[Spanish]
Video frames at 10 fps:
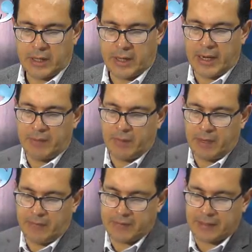queremos
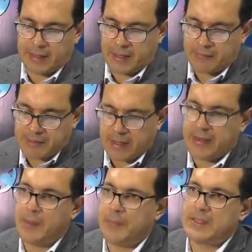manifestar que la
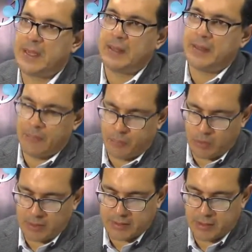Fiscalía Especial de
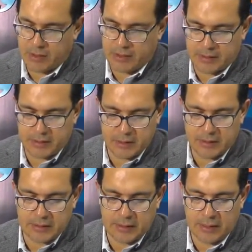Impugnaciones
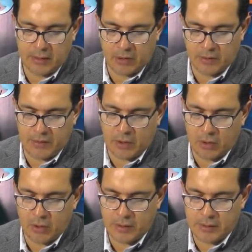se
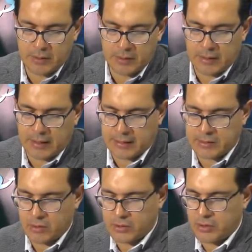notificó hoy de la
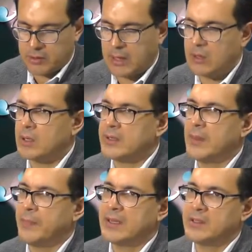resolución de la Corte de
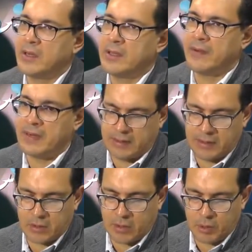Apelaciones de
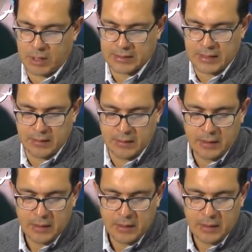Francisco Morazán